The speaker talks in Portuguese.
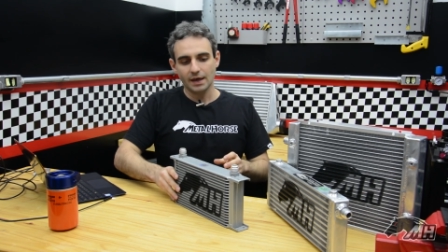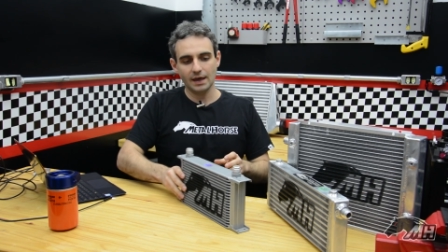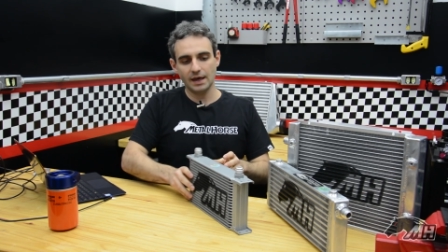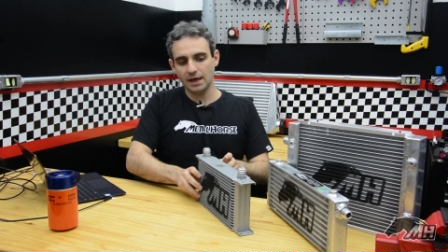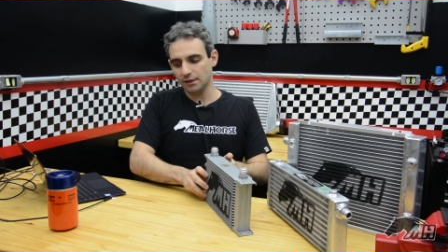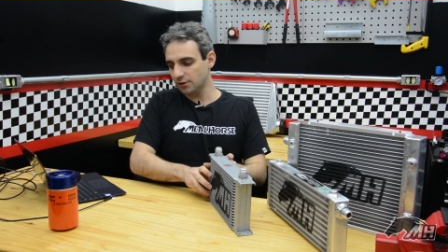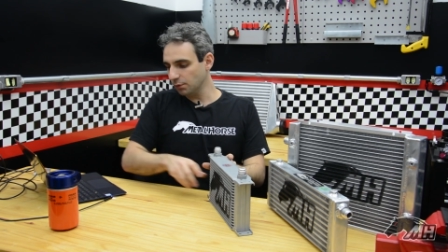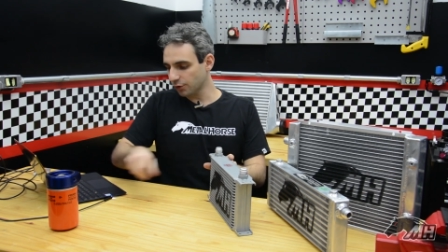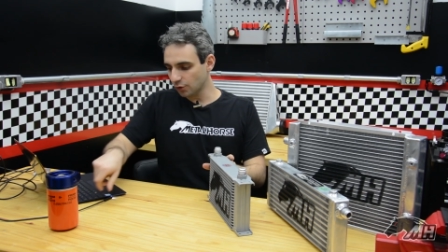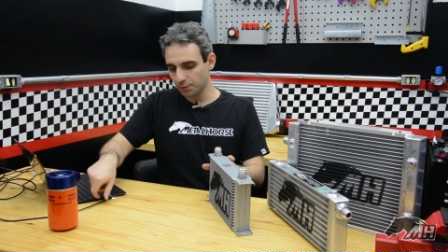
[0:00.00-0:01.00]
É, se
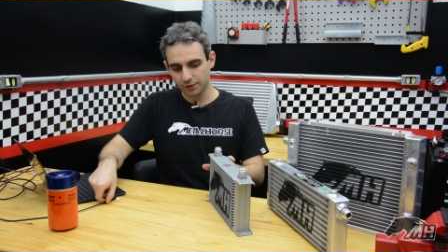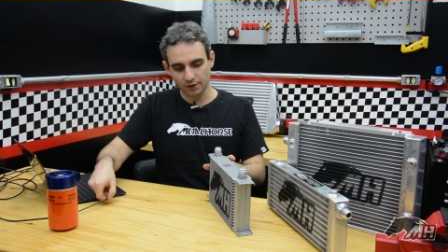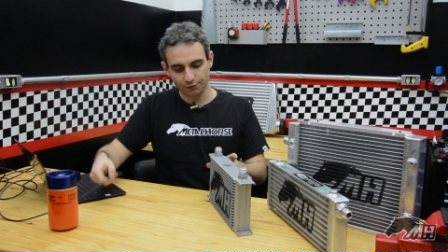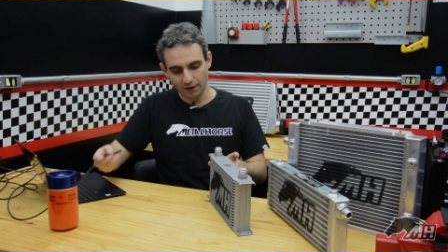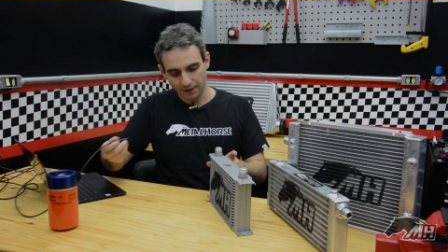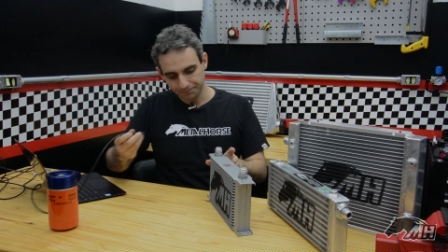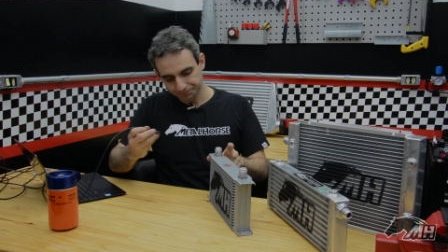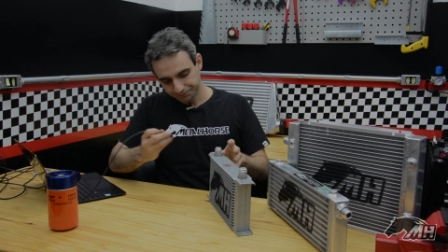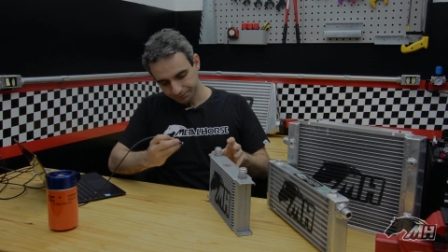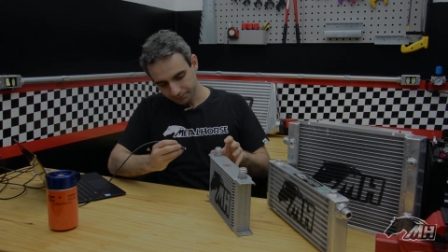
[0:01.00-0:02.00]
você
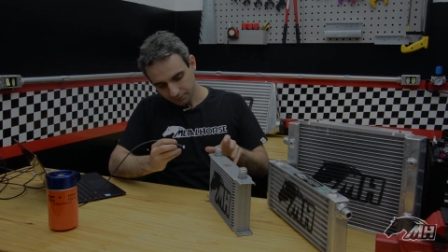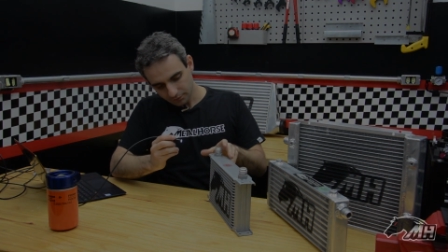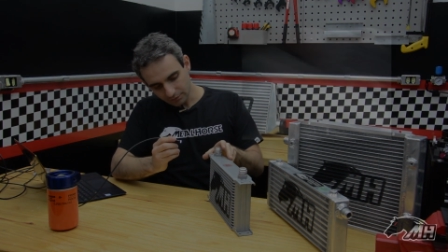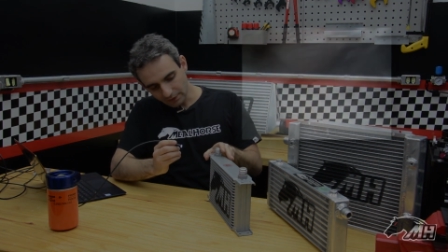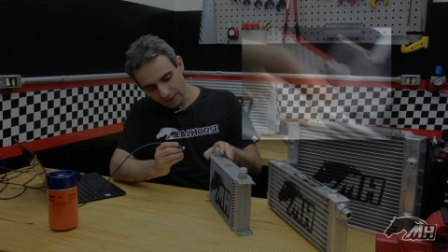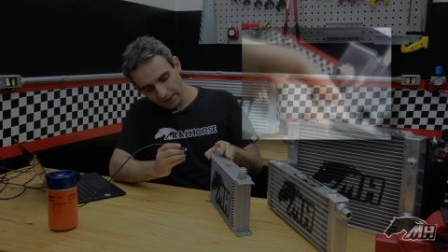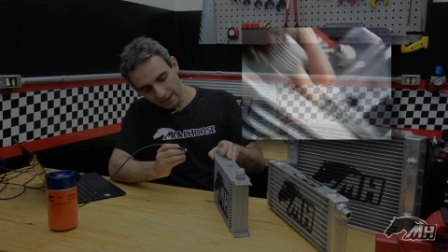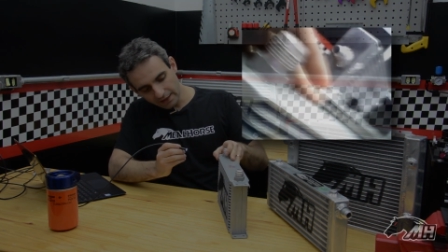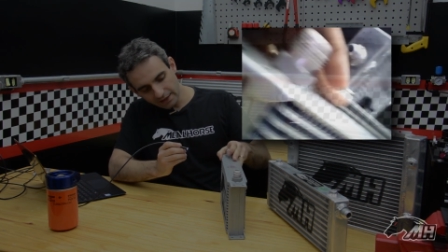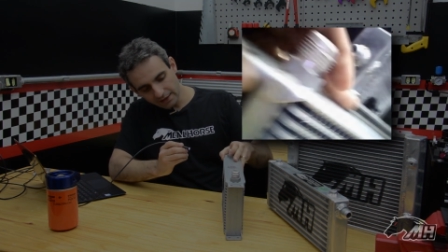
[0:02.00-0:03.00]
observar,
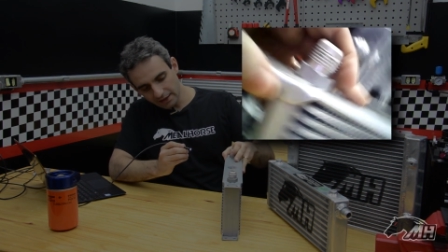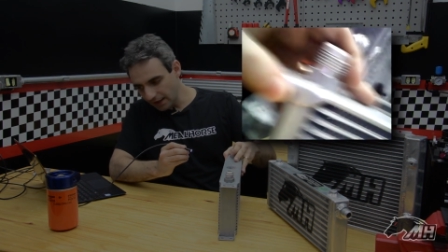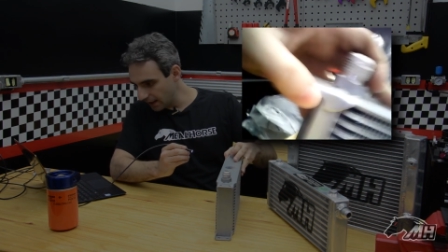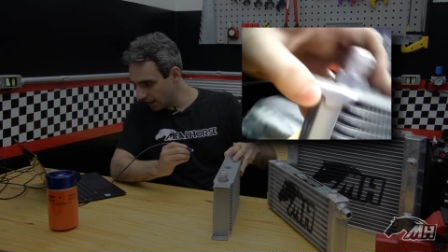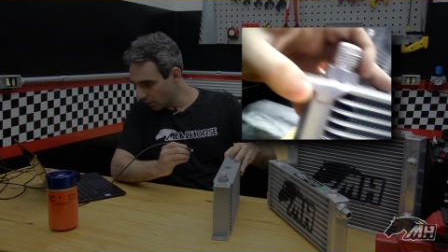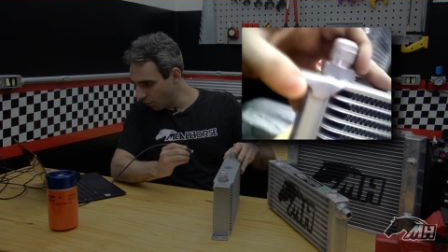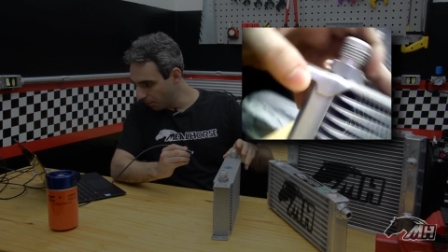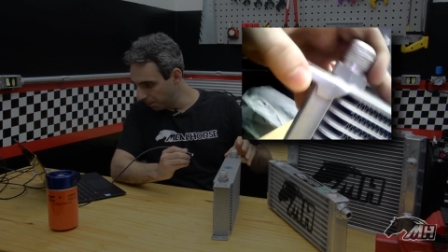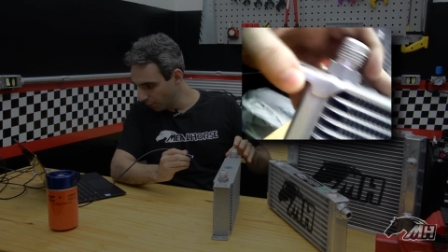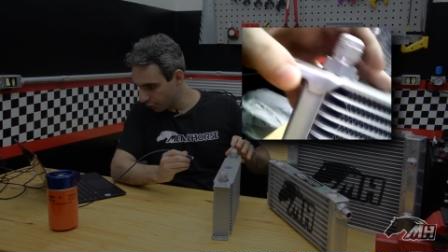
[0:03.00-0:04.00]
é, ele é
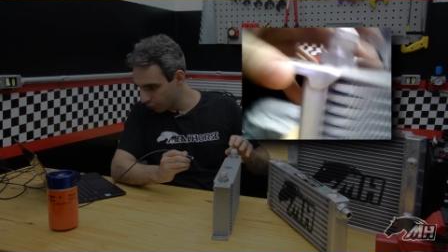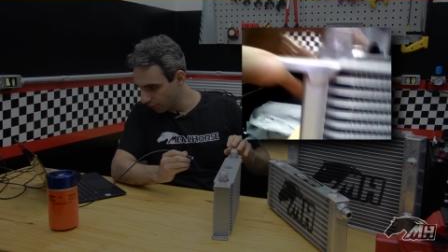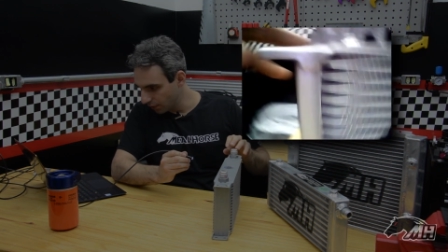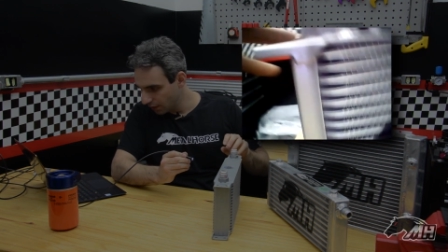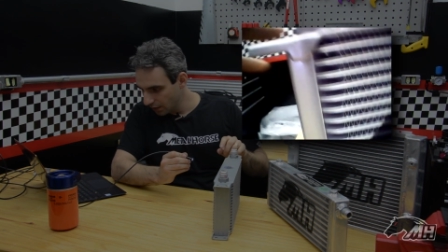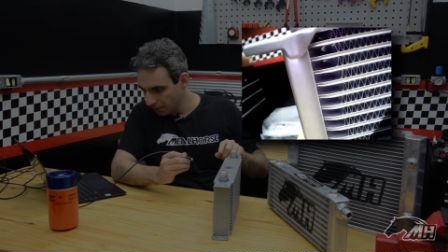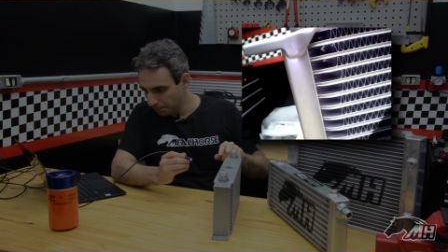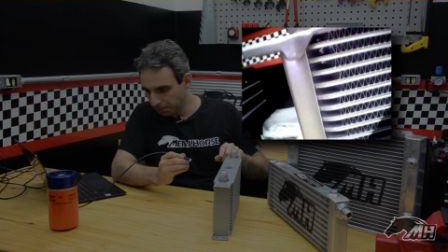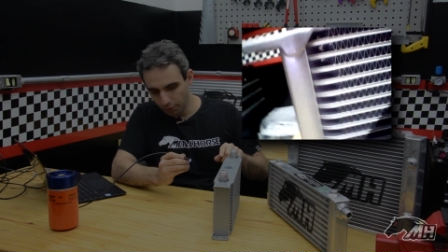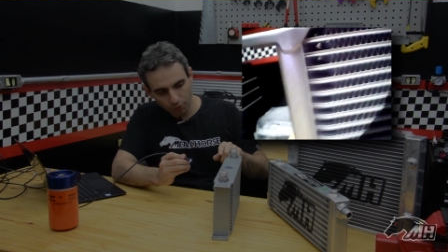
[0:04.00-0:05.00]
composto
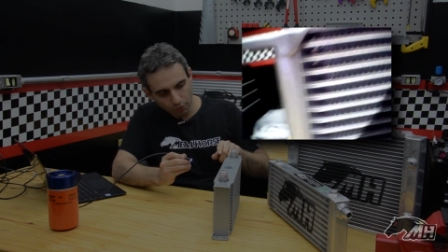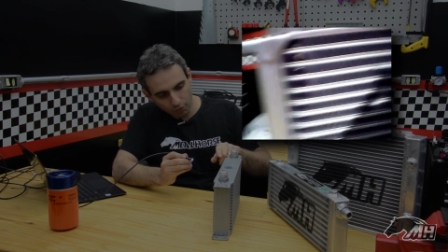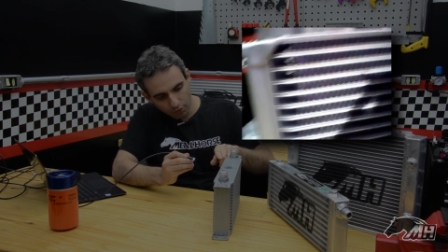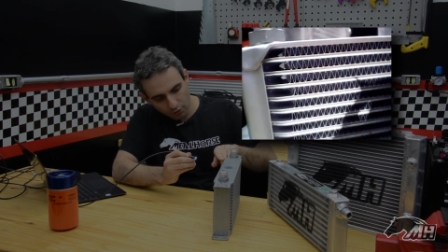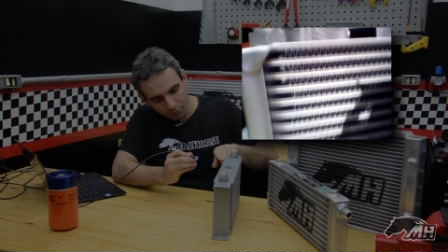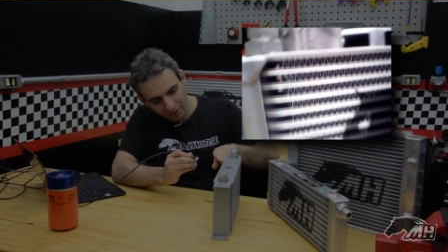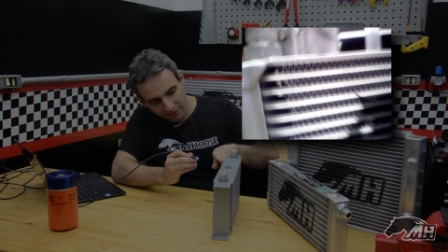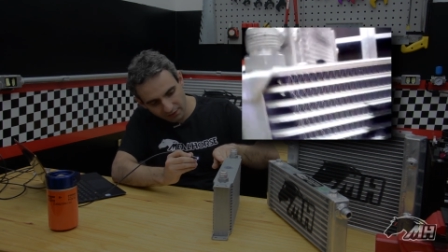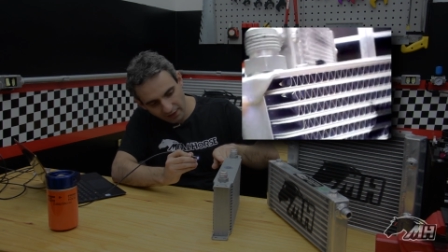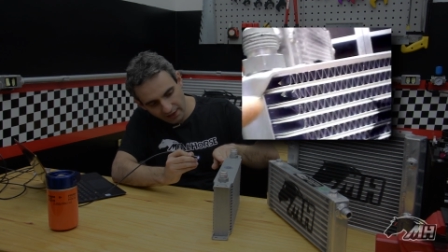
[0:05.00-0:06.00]
por uma
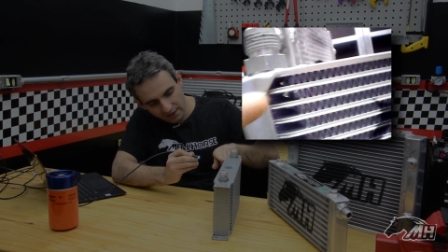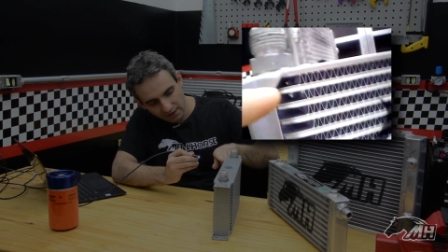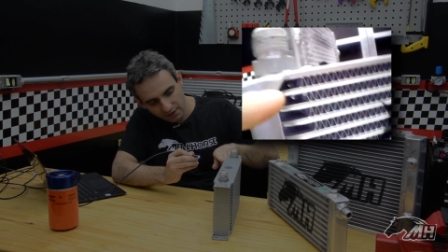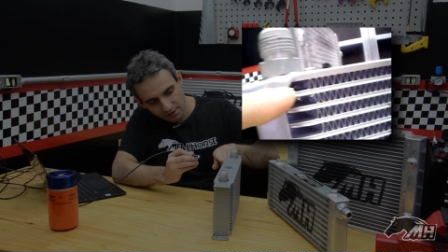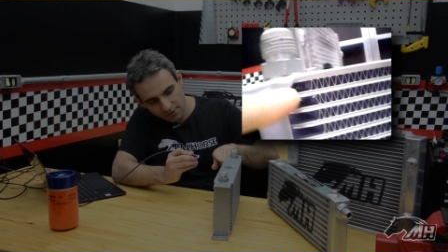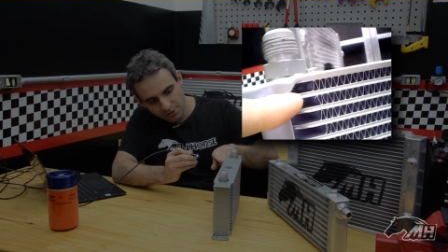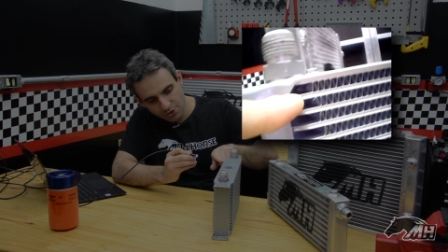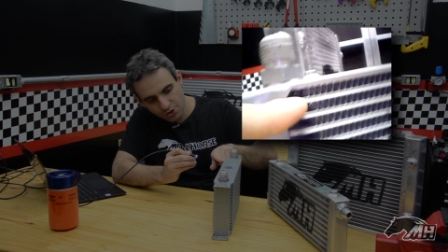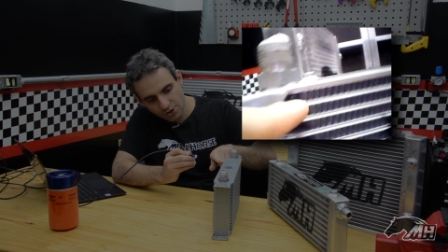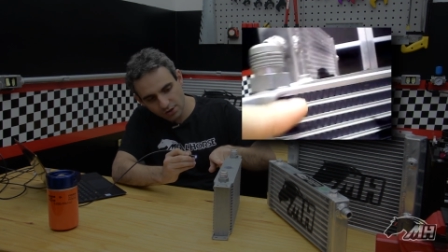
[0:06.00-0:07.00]
série
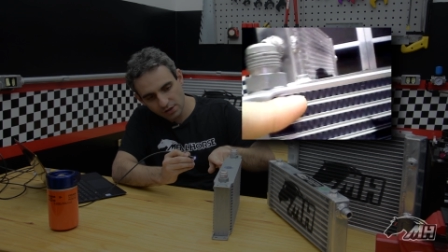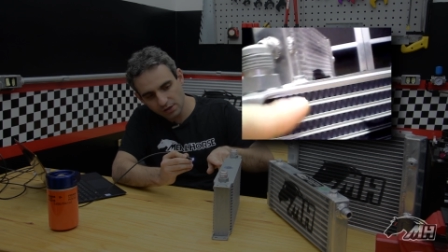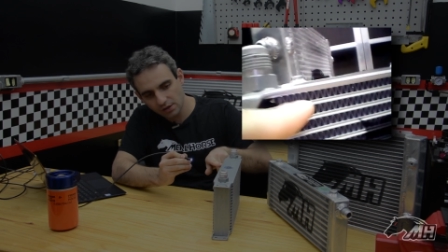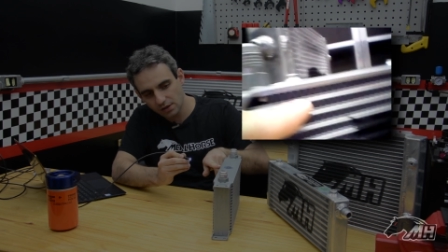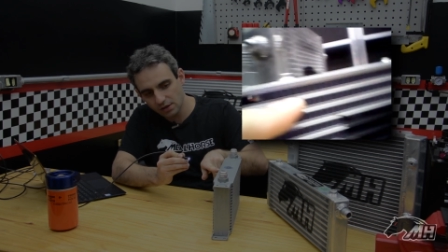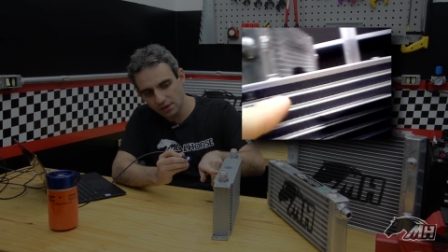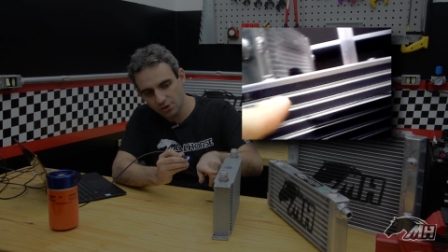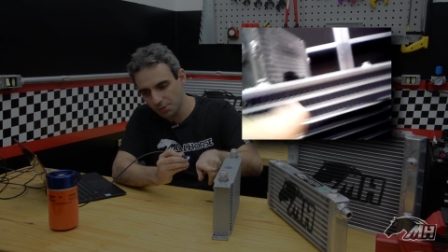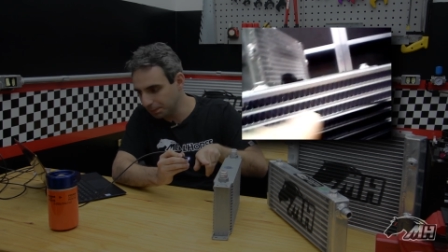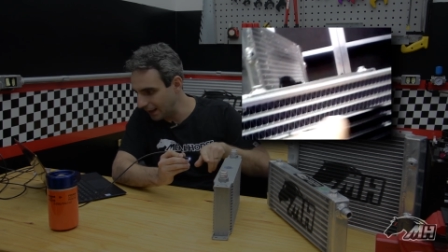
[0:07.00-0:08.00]
de,
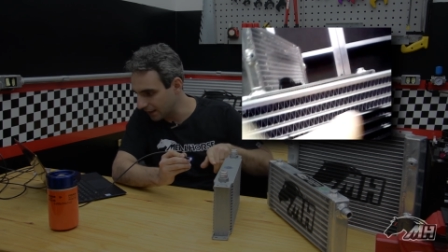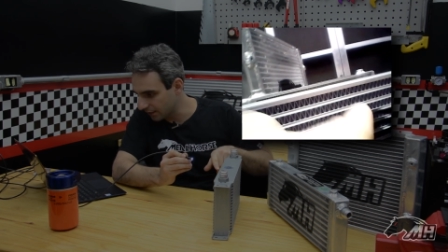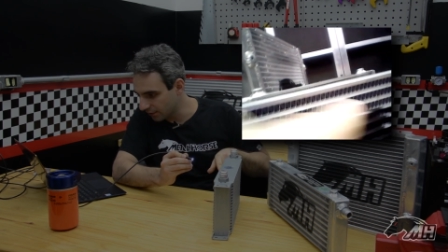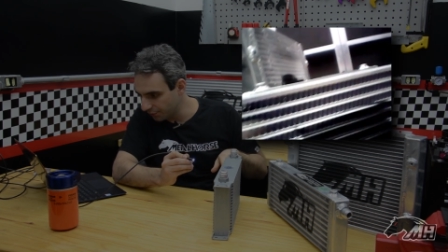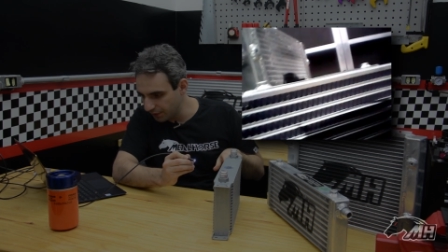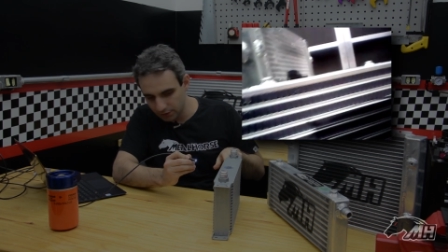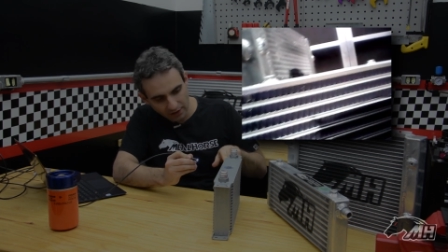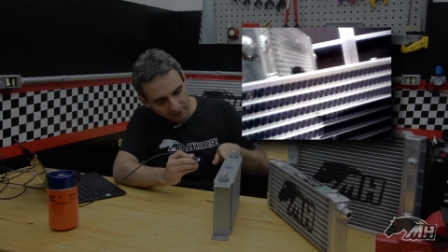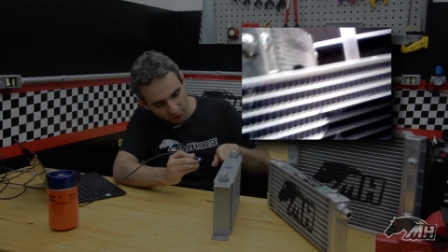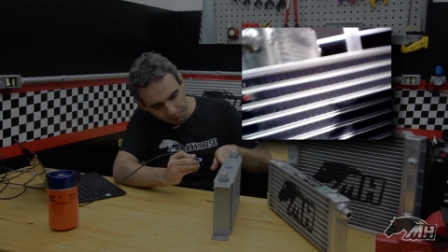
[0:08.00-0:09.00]
de placas, tá vendo?
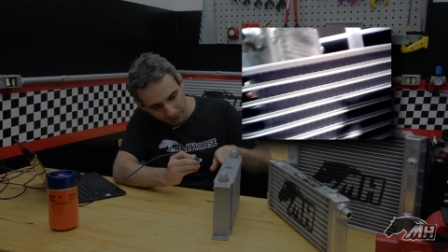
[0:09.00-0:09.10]
E essas